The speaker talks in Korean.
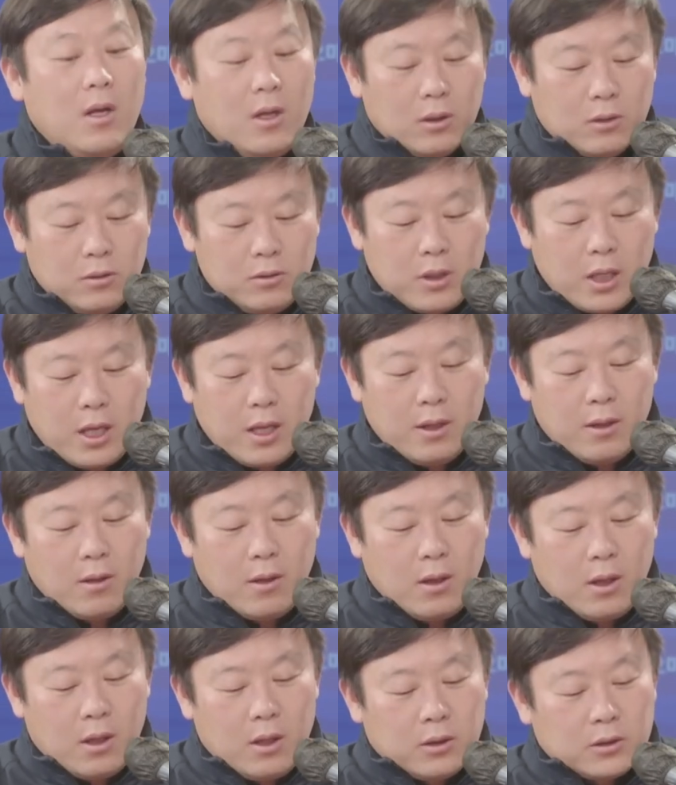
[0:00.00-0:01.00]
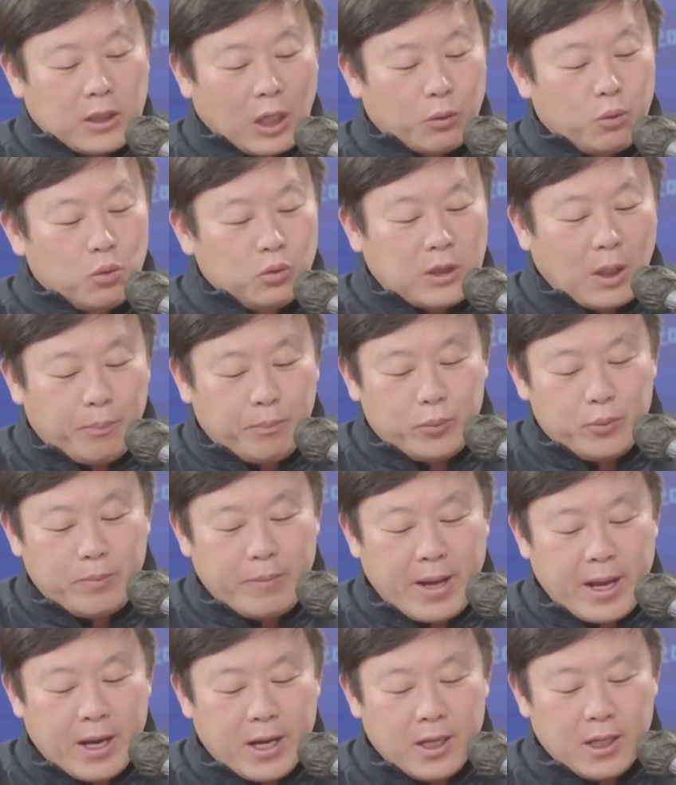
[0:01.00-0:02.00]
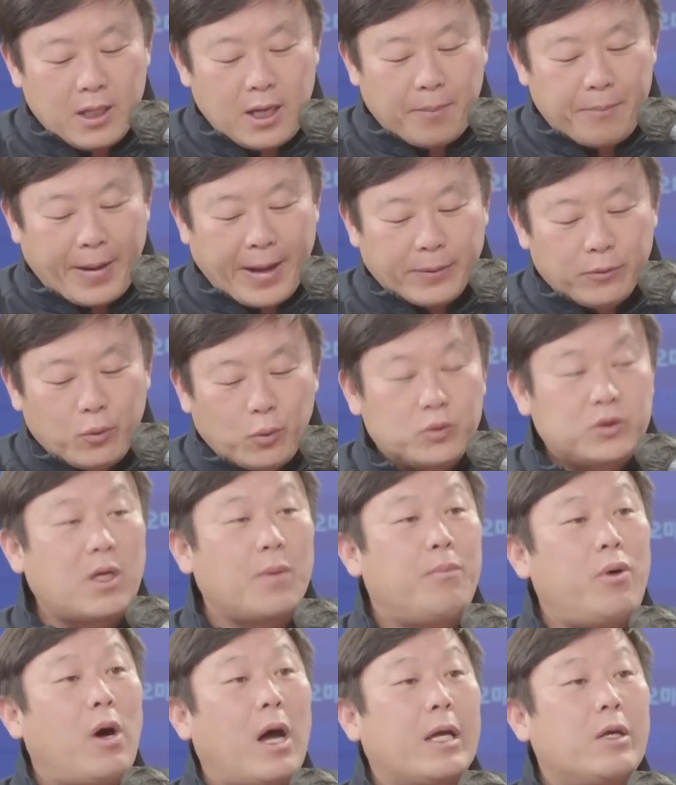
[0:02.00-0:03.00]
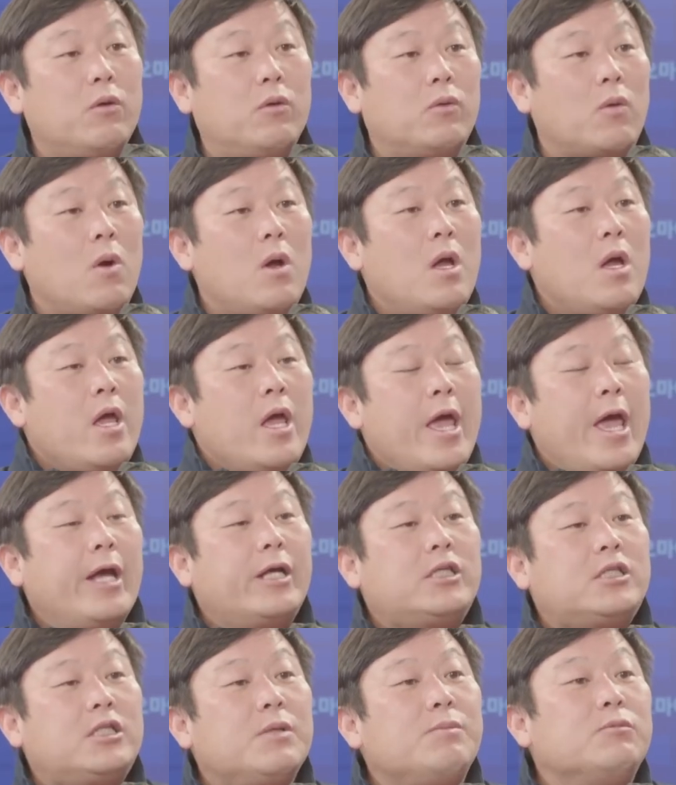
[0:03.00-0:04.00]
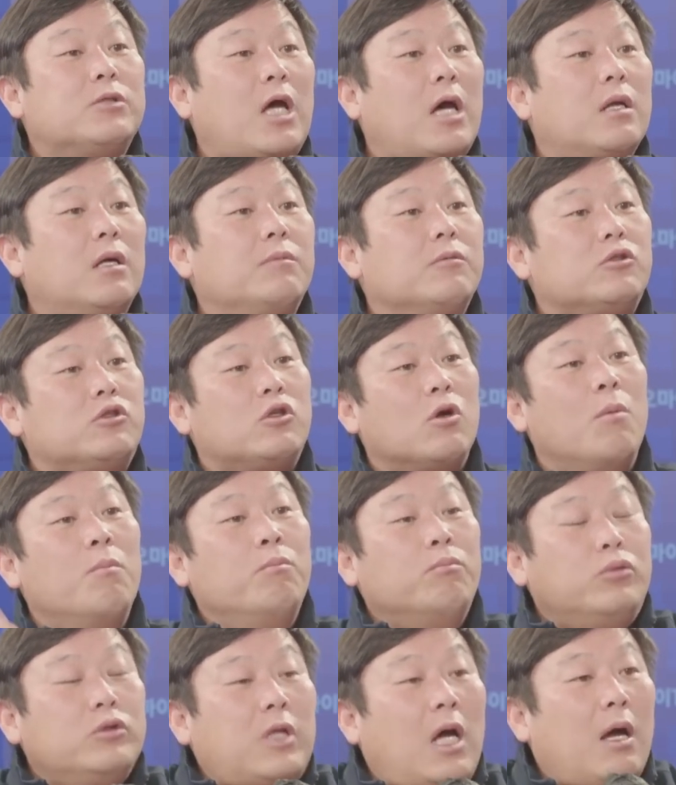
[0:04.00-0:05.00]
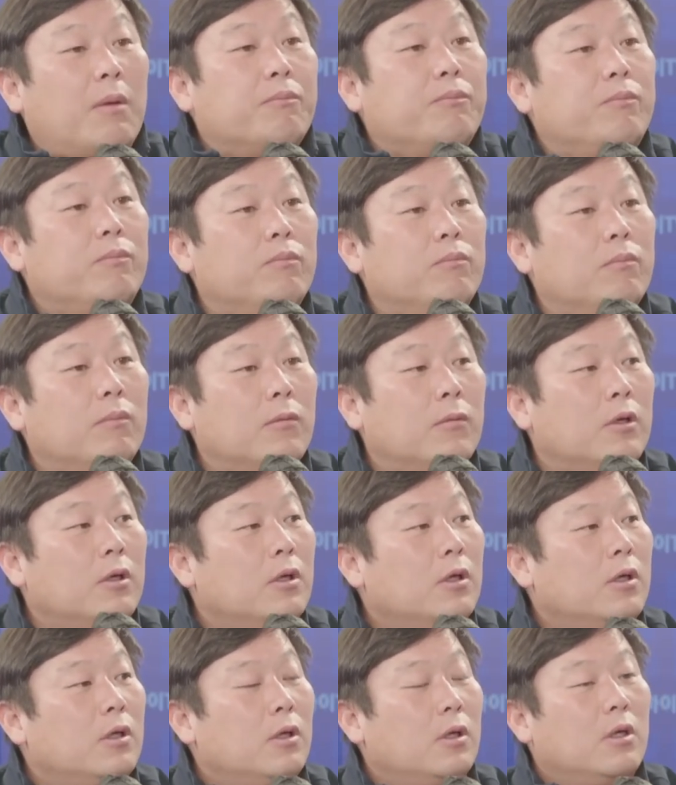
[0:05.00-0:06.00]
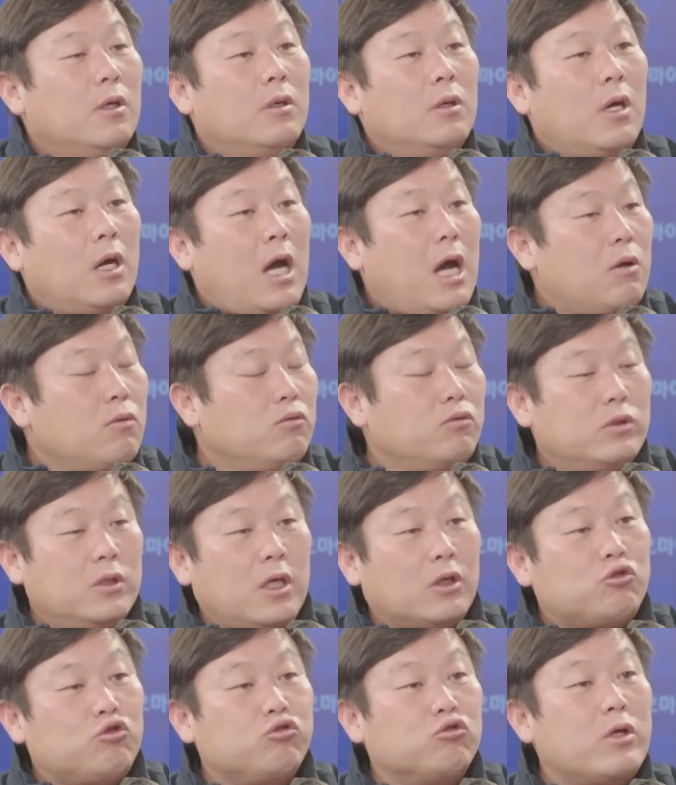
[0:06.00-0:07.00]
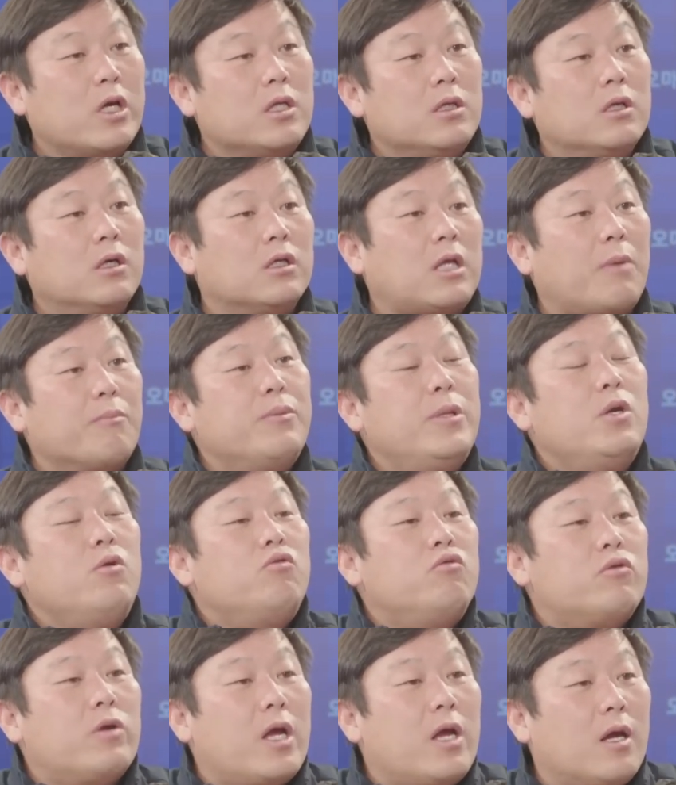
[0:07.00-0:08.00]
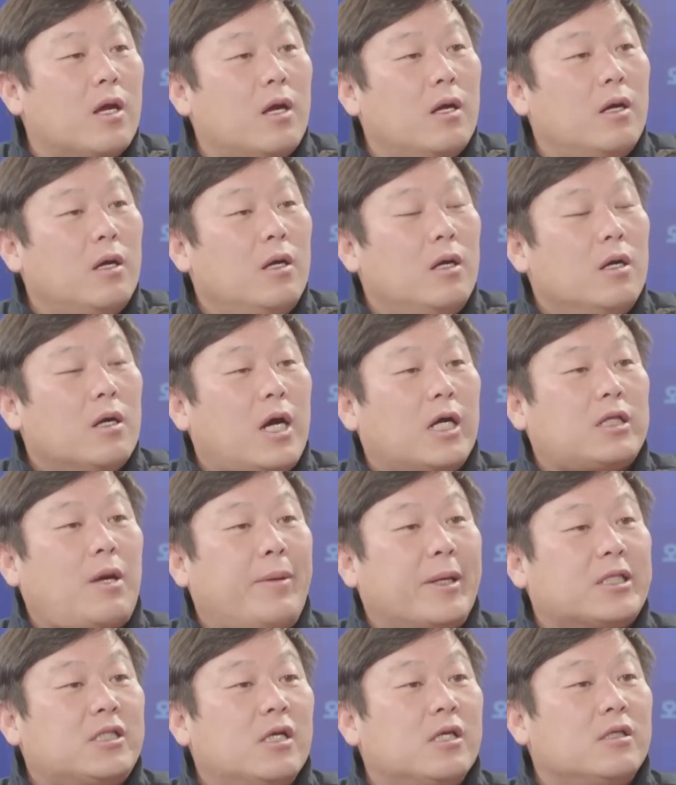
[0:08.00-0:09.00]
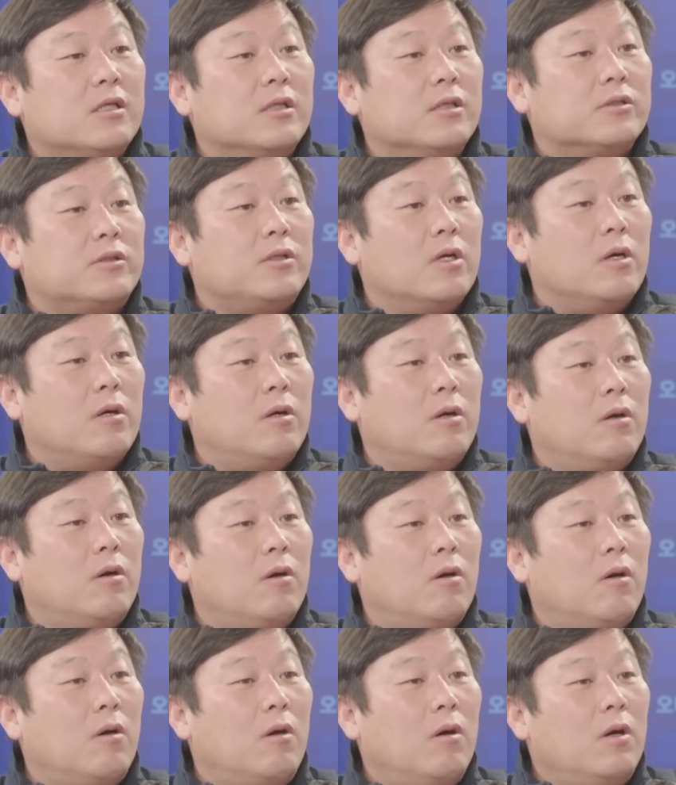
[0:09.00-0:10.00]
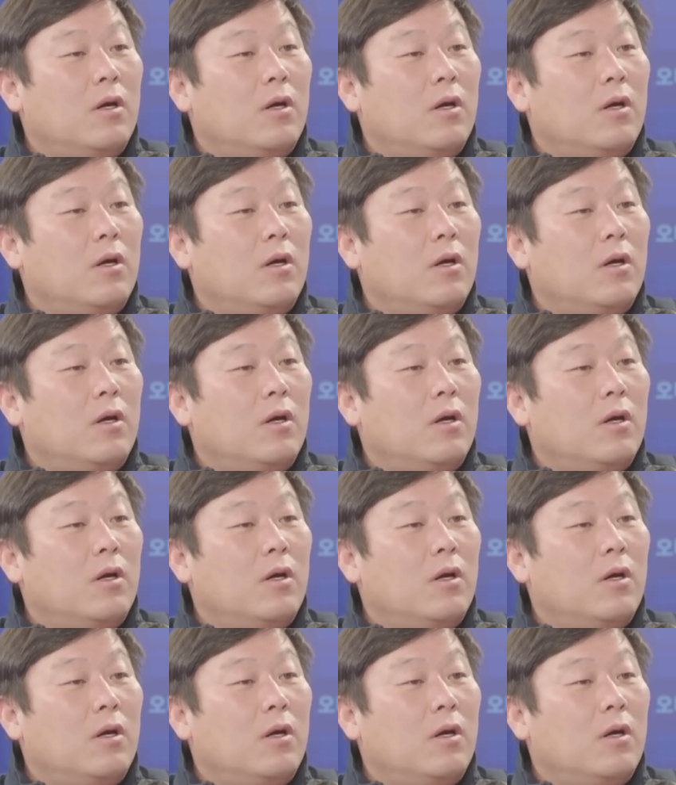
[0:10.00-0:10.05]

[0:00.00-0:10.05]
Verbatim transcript: 근데 자동차뿐만 아니라 반도체, 바이오 핵심 산업을 전부 다 미국으로 한국이나 중국에 있는 걸 다 미국으로 어... 갖다 바치게 생겼어요.